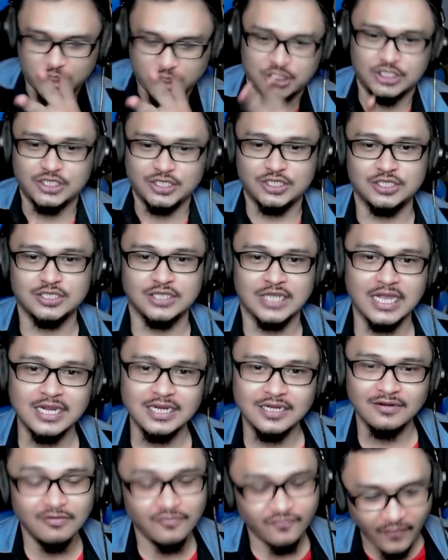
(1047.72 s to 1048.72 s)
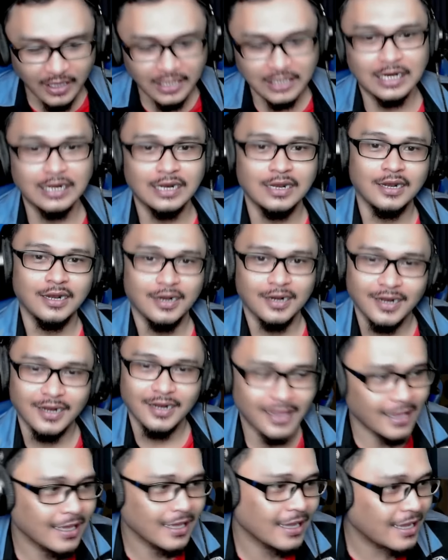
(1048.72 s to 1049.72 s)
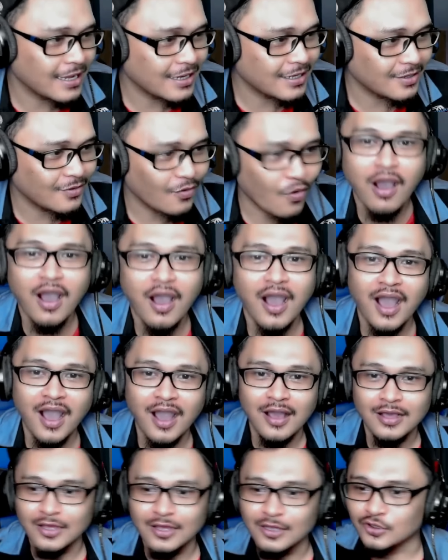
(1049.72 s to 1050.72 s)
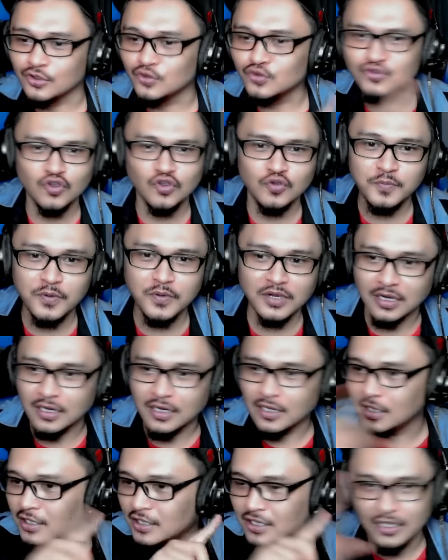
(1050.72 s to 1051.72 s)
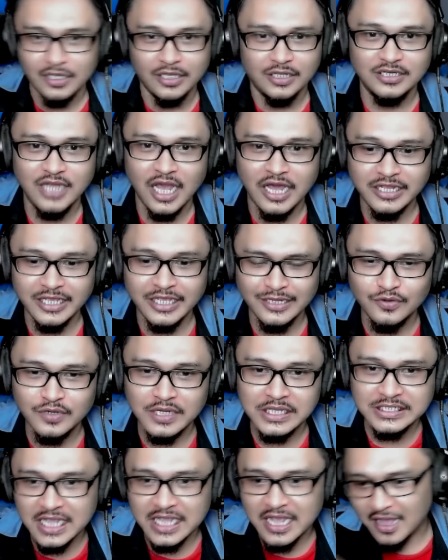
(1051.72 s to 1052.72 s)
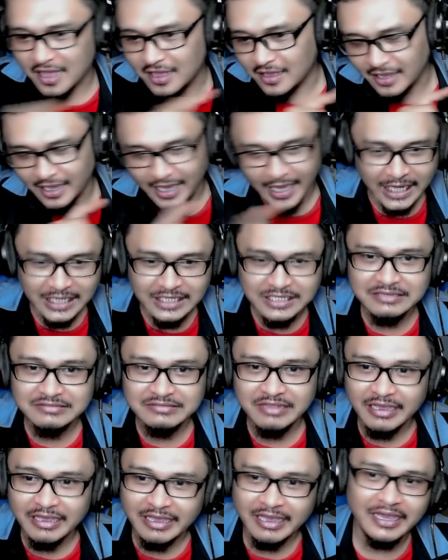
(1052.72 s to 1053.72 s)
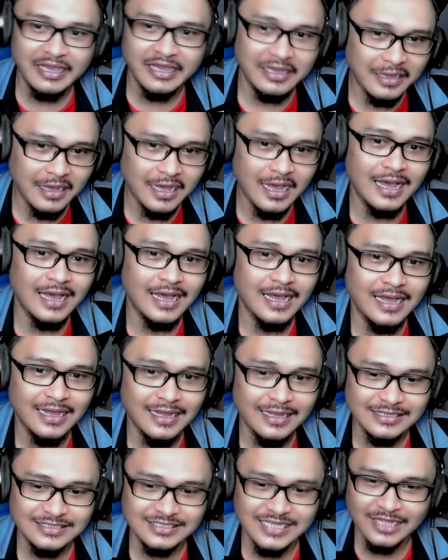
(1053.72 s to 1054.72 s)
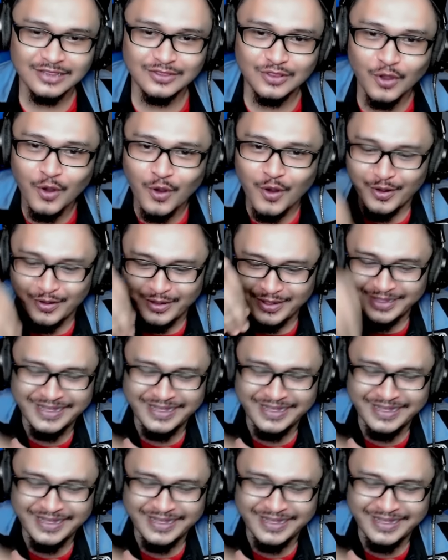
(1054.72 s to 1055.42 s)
push, kan viral ya kan wah youtuber dari Indonesia Andy TK ha, jatuh